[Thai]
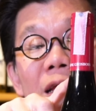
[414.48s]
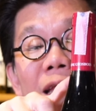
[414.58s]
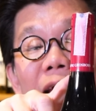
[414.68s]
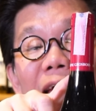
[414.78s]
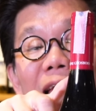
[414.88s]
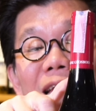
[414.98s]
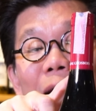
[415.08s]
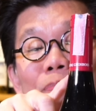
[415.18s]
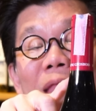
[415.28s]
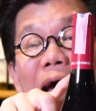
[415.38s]
ทีนี้ไอ้ระ
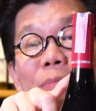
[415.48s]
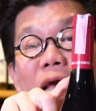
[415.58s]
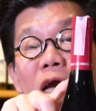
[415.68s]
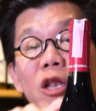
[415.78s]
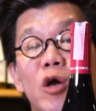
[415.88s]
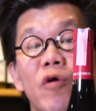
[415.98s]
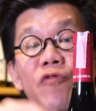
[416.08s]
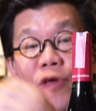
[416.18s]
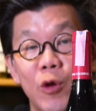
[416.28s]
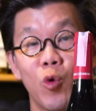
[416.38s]
ดับน้ำเนี่ยเขาเรียกว่า
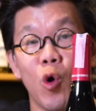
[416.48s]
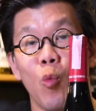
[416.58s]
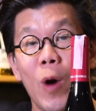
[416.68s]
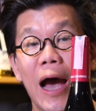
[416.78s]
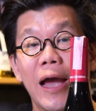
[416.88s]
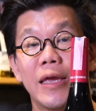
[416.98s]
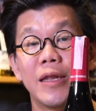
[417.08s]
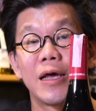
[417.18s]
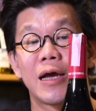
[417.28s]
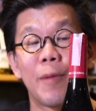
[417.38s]
ฟิลของไวน์
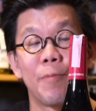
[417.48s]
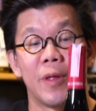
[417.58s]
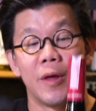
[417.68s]
นะครับ